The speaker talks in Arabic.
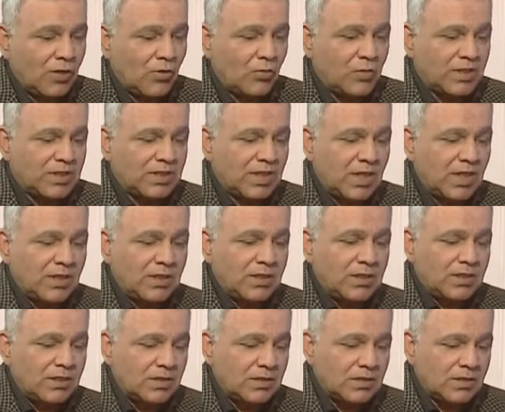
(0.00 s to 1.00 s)

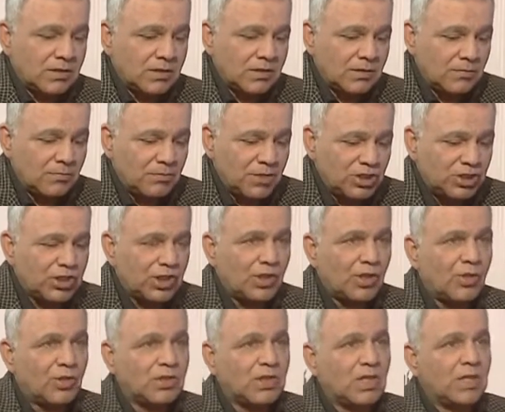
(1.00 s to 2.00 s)
وبالتالي نجي
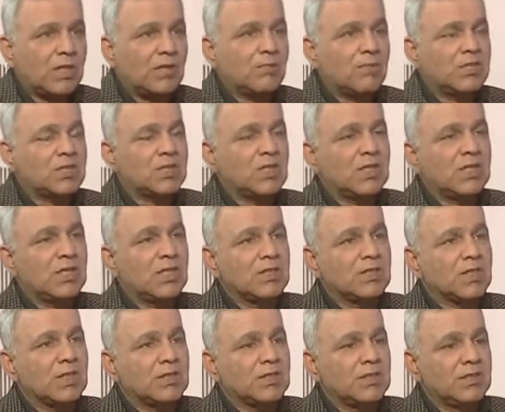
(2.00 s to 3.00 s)
هون على المسألة
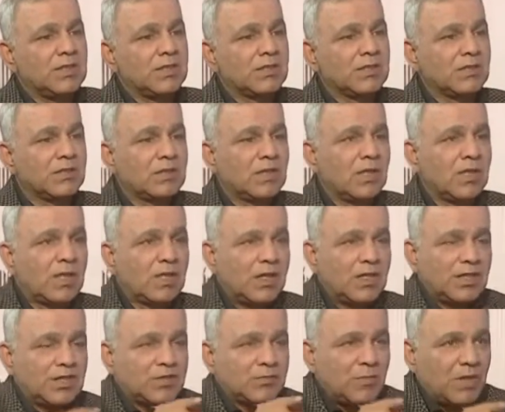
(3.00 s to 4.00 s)
الأساسية
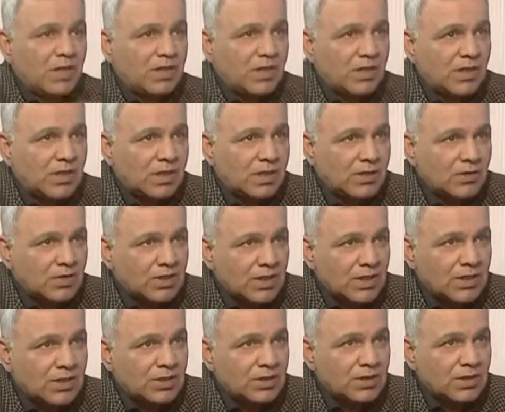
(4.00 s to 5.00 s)
اللي سمعناها
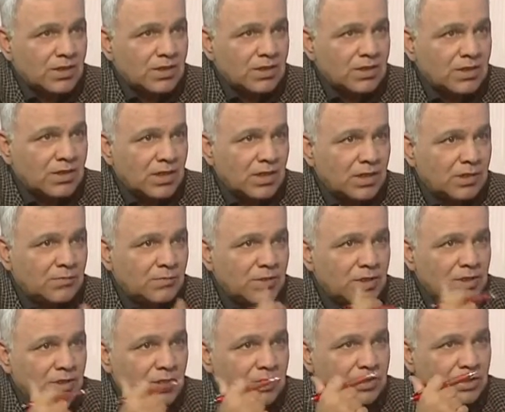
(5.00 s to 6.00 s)
أستاذ إياد
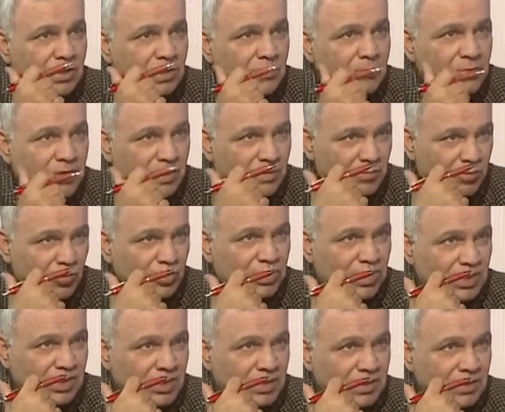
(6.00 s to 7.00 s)
بنشر نعم.
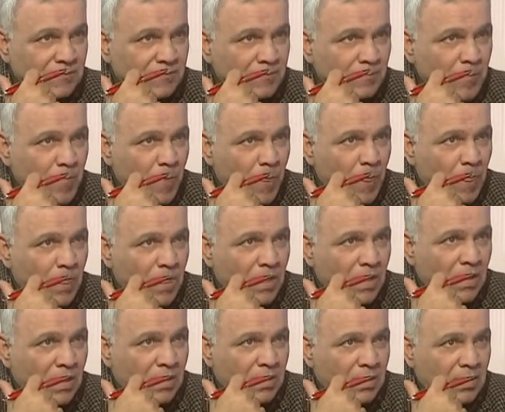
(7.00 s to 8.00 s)
بموجز
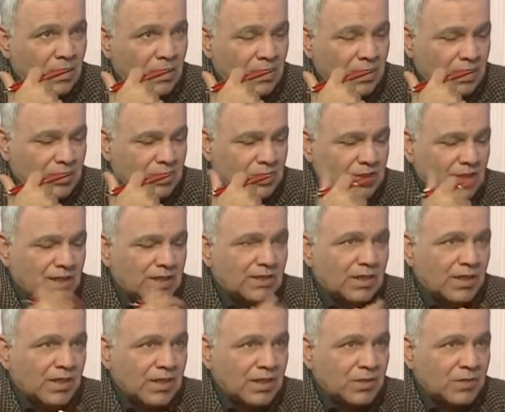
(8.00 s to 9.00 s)
نعم السيد
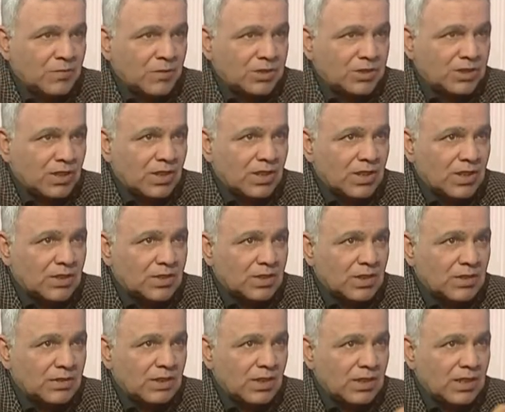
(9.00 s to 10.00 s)
الرئيس بشار
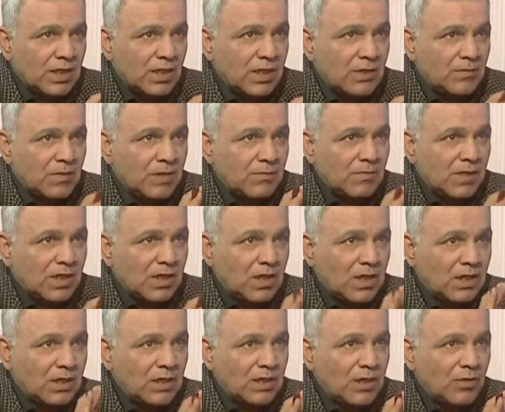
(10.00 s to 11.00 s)
الأسد تكلم عن
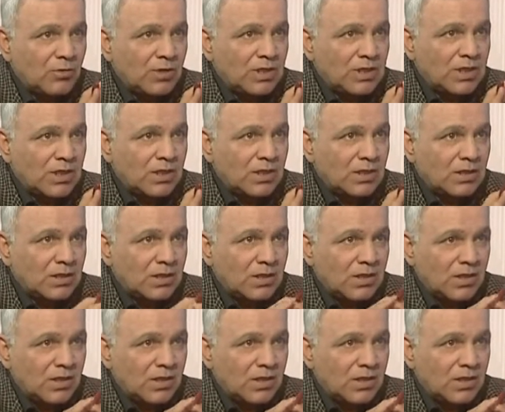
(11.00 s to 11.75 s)
معركة الهوية